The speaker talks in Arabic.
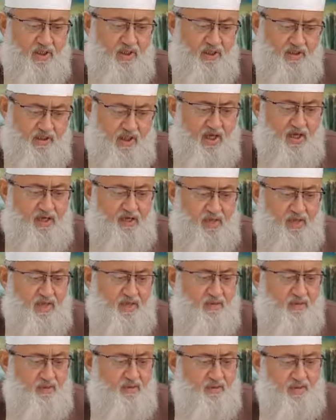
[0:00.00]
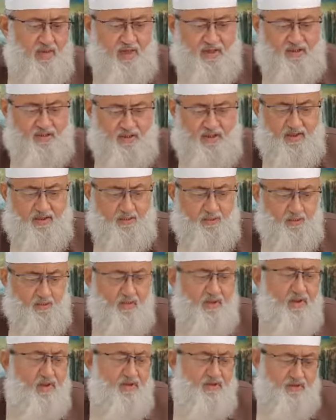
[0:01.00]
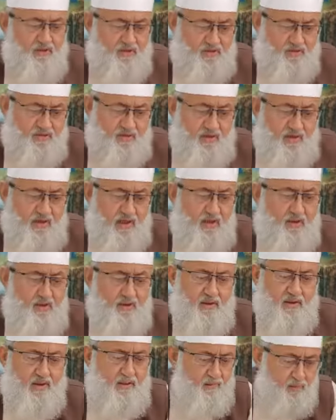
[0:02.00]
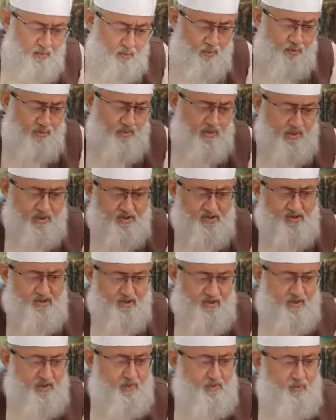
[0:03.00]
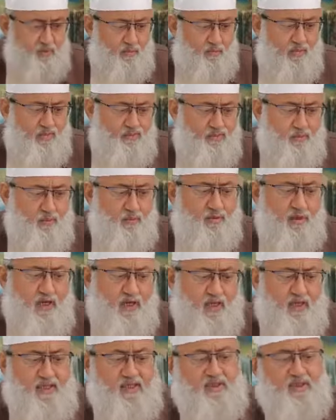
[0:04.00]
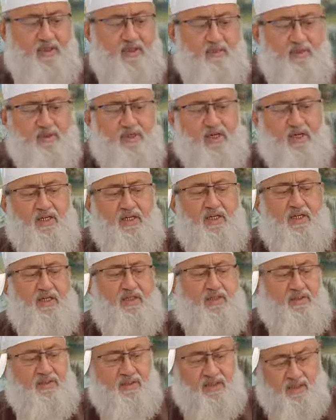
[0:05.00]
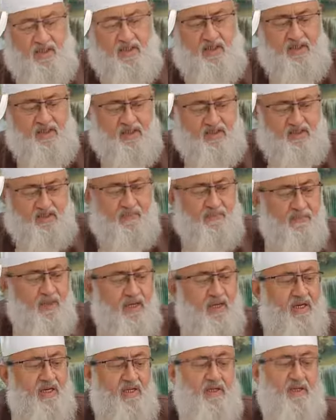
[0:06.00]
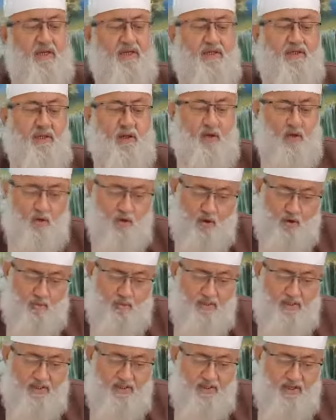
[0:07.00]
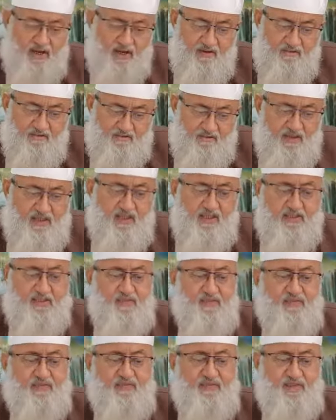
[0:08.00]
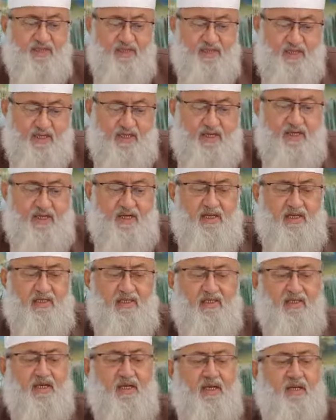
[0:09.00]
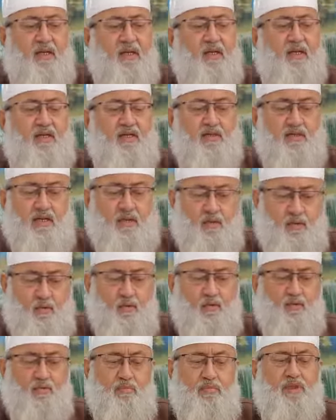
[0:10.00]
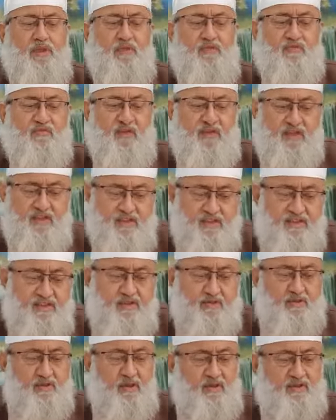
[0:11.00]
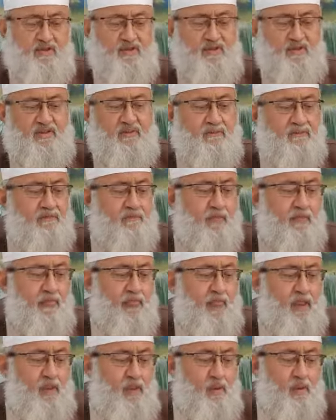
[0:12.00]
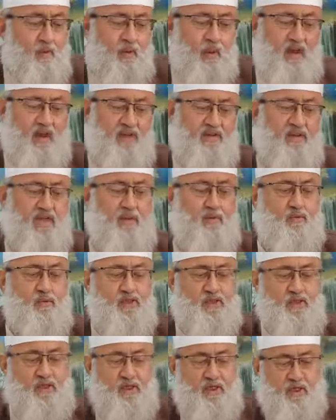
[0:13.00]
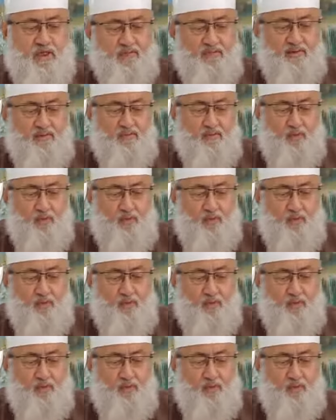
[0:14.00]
وهي داخلة, داخلة في الصلاة لم تذكر الصلاة المفروضة على سبيل الاحتراز لأن حكم النافلة في ذلك كحكم الفريضة وأداء الصلاة